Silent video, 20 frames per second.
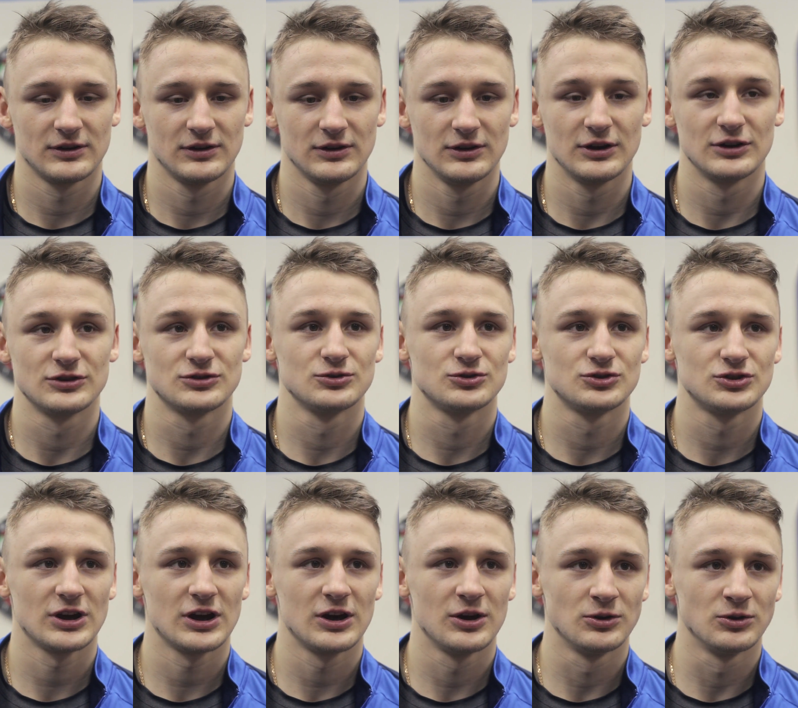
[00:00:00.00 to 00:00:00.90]
не
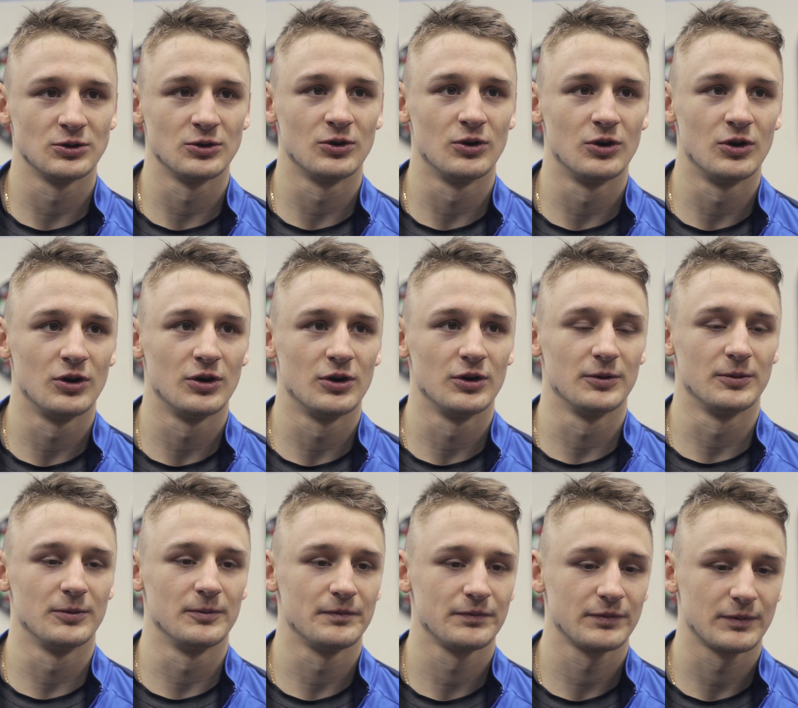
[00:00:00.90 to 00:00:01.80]
ощущаю,
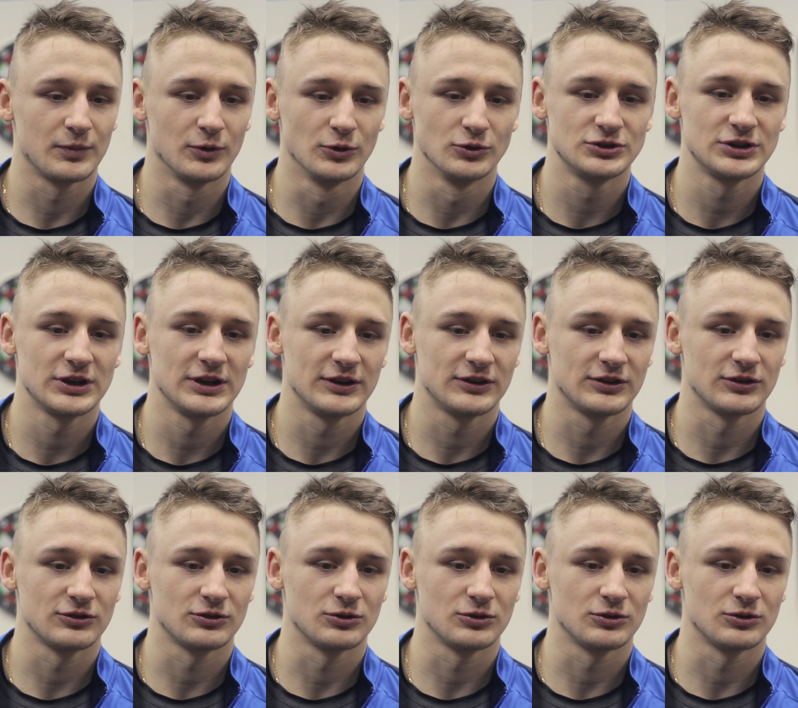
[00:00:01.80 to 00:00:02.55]
но получается,